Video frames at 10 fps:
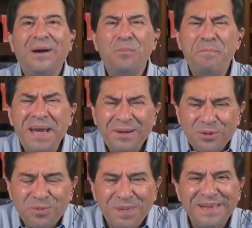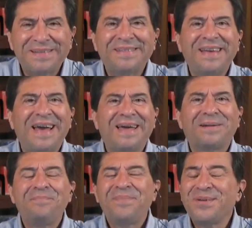
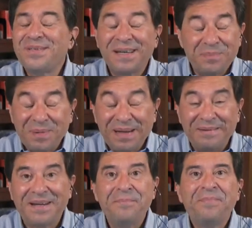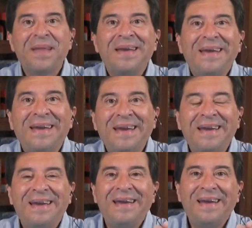menospreciar, no sé qué palabra,
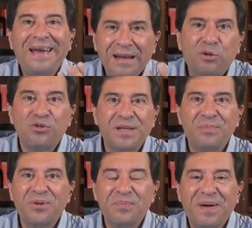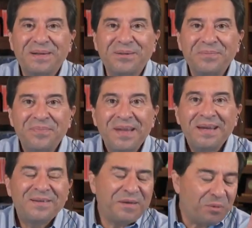eh, el concepto de pacto.
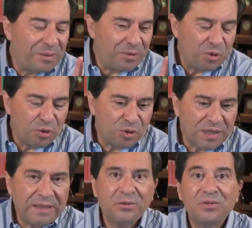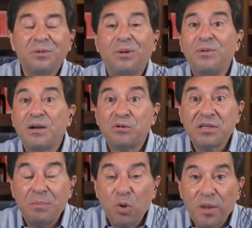Se vuelve un contrato, se vuelve una
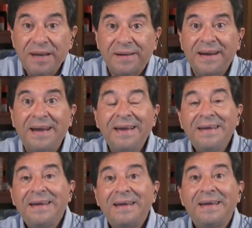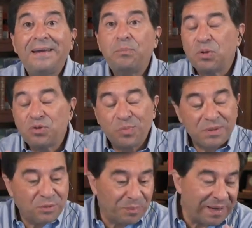cosa moderna, eh, por
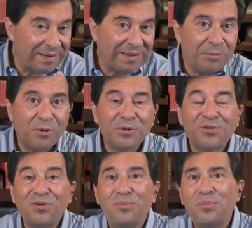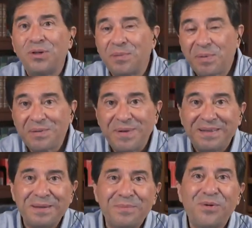supuesto para el divorcio, múltiples
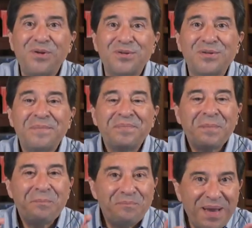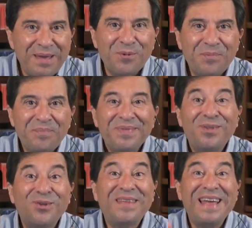matrimonios, pero
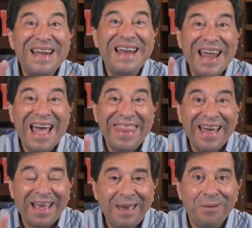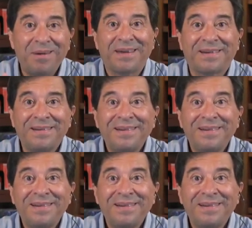no tiene nada que ver